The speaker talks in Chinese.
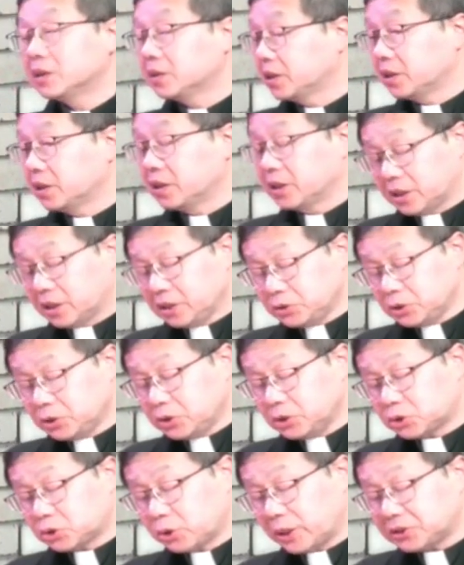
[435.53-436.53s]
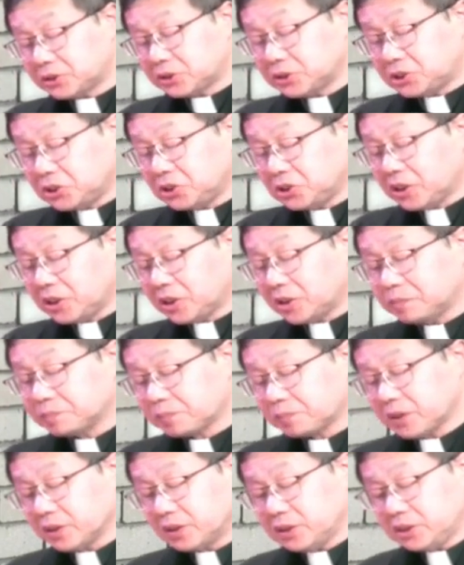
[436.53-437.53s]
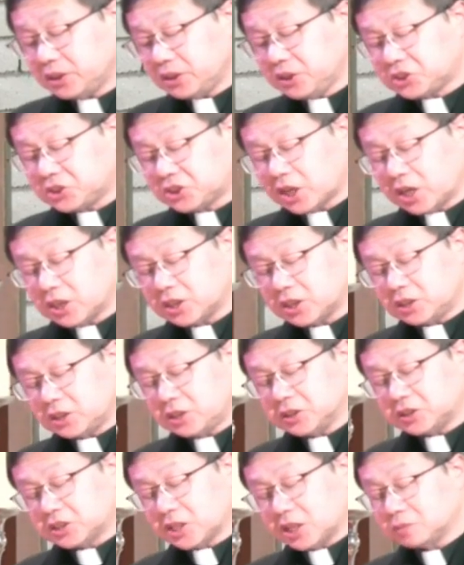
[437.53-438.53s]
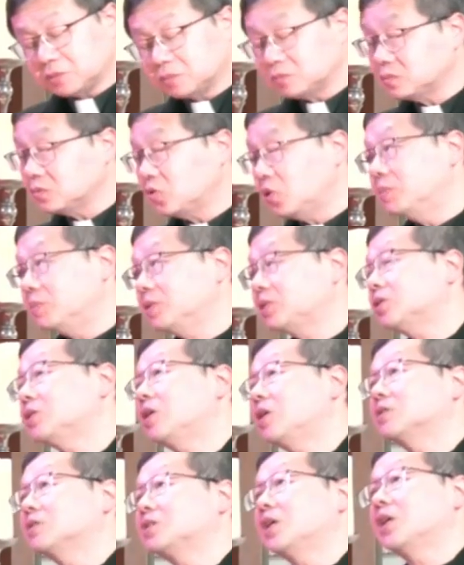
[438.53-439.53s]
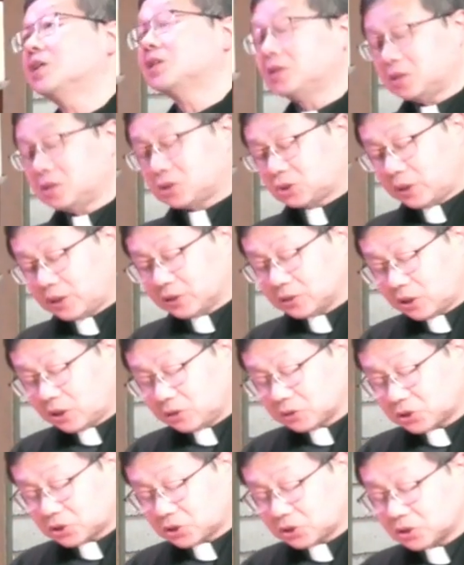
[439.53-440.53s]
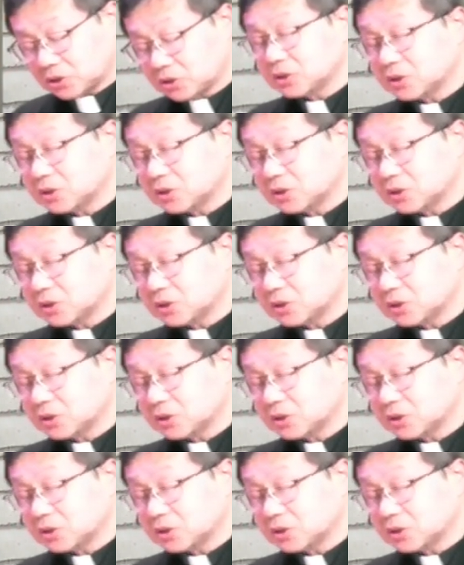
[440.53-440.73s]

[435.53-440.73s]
根据《创世纪》的一章和二章，我们知道上帝的创造是：